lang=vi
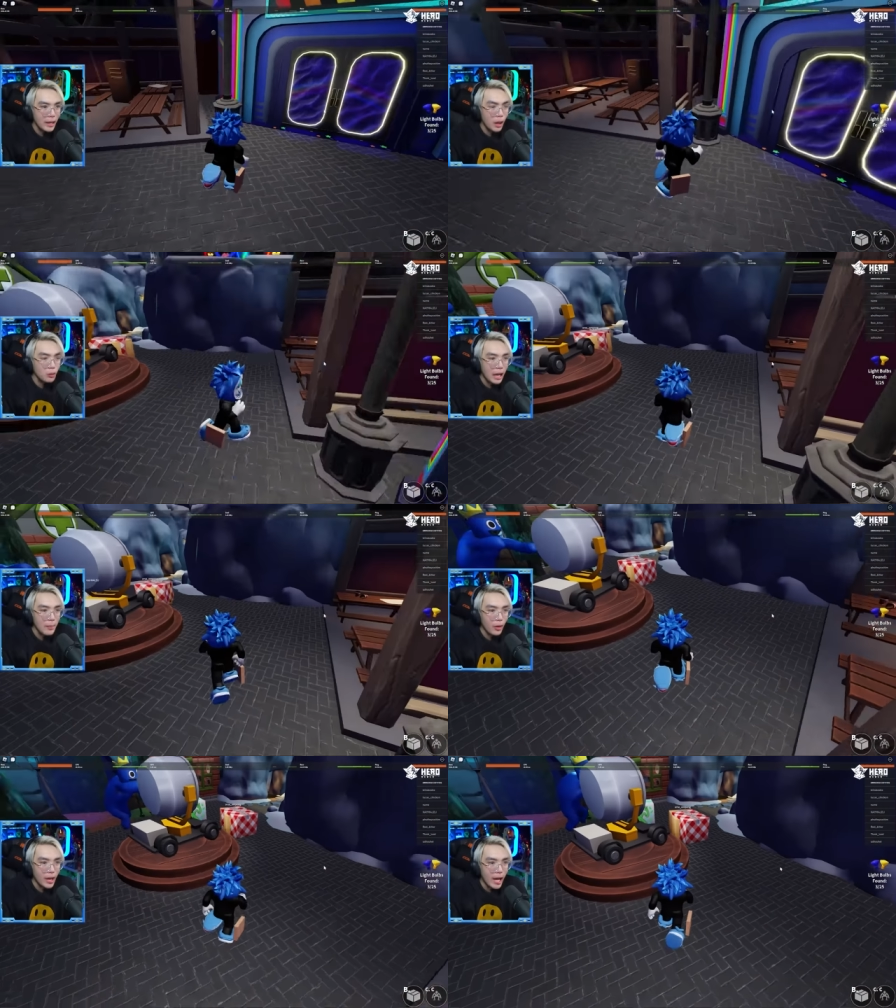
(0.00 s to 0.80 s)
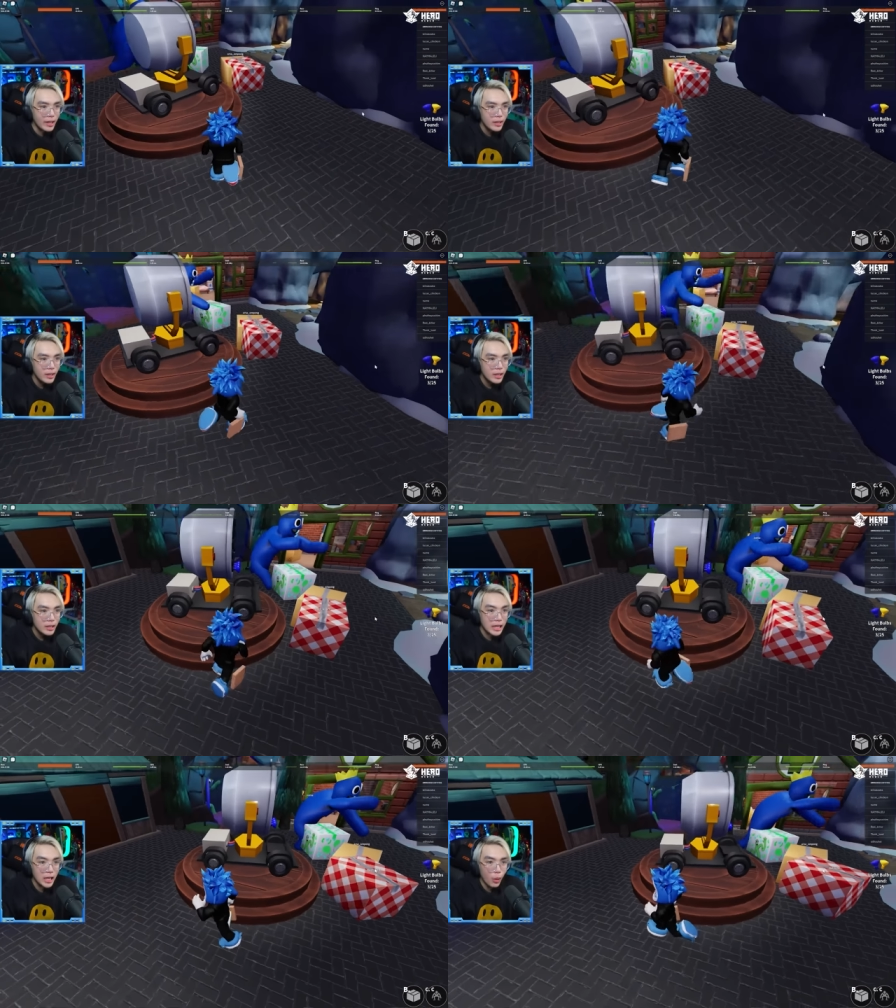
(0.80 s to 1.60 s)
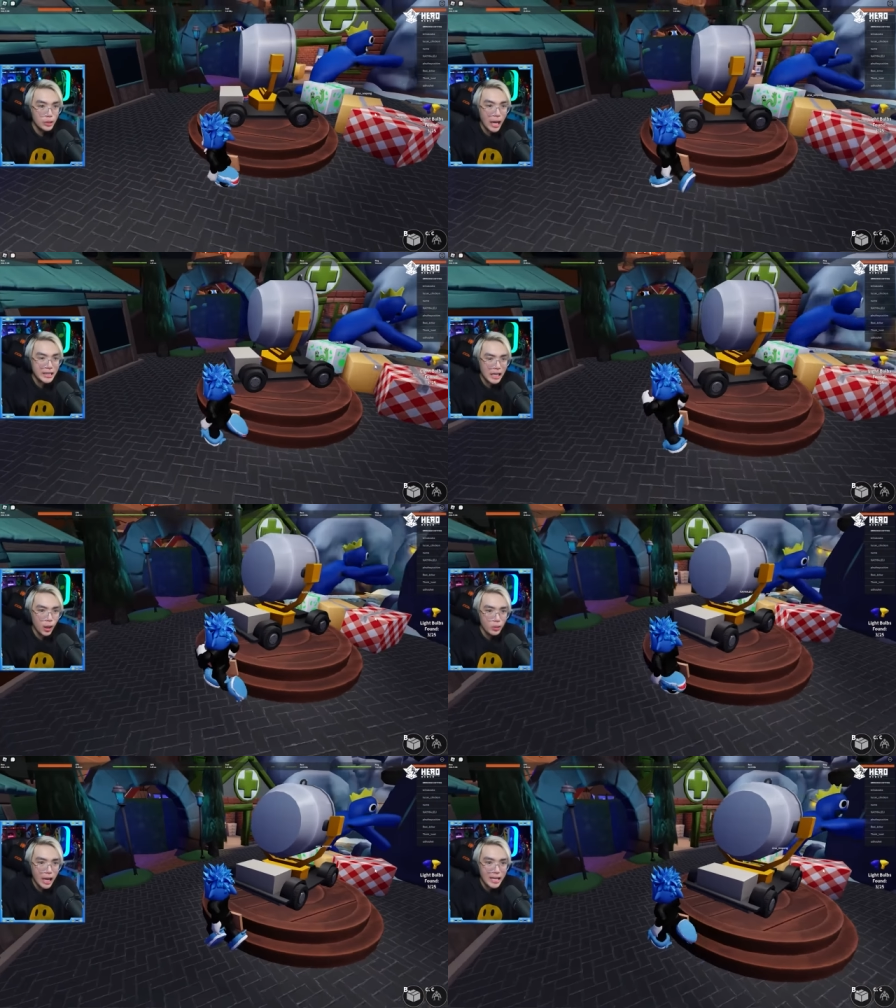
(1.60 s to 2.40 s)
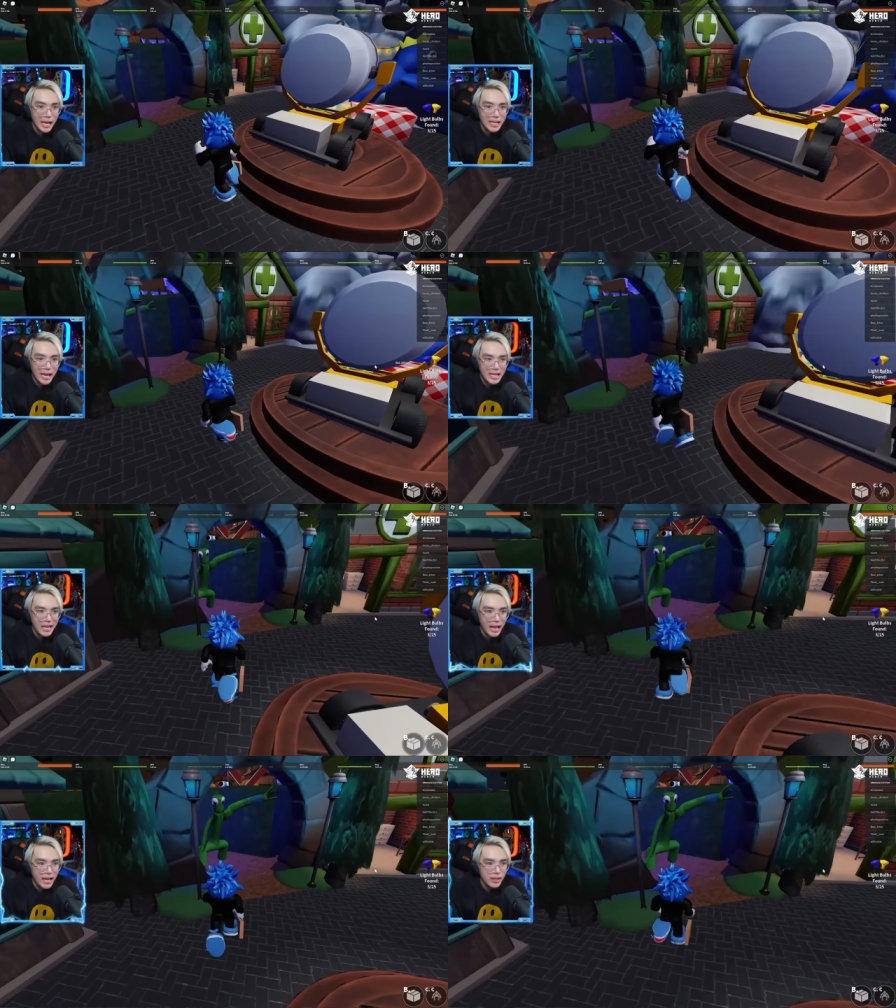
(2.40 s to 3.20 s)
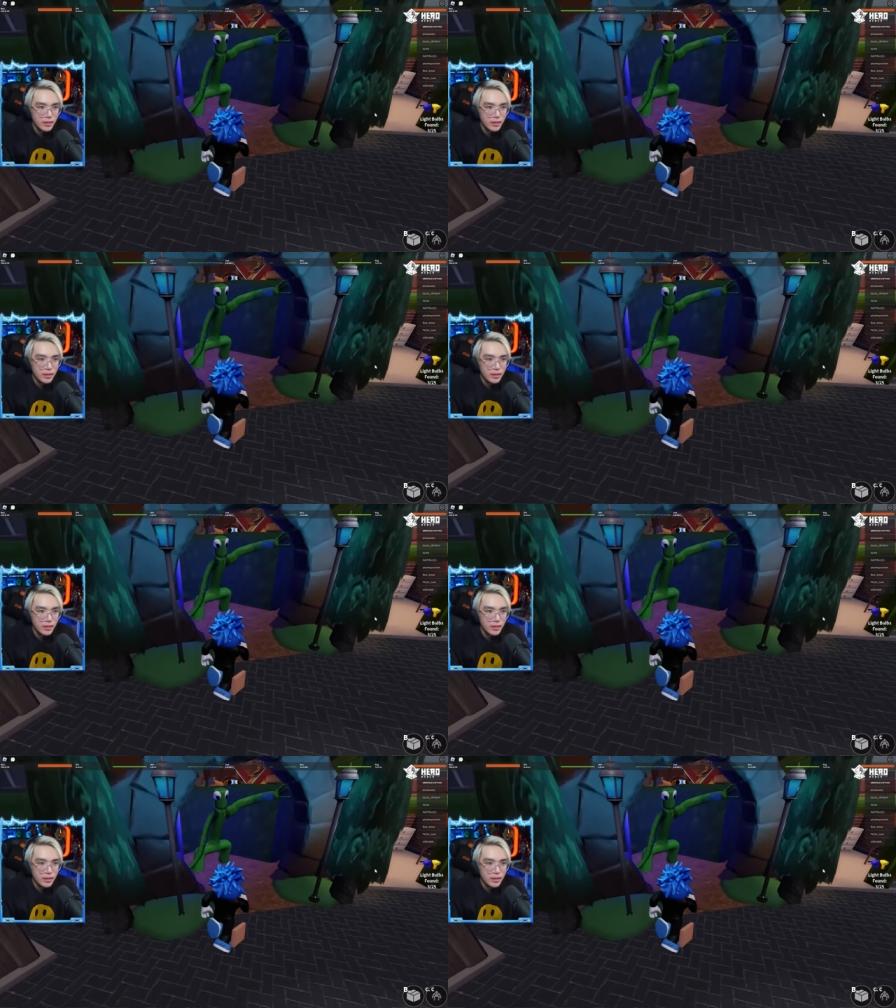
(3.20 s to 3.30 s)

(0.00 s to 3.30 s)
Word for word: lưu tới mọi người ơi sẽ lưu tới sẽ lưu tới chạy chạy chạy chạy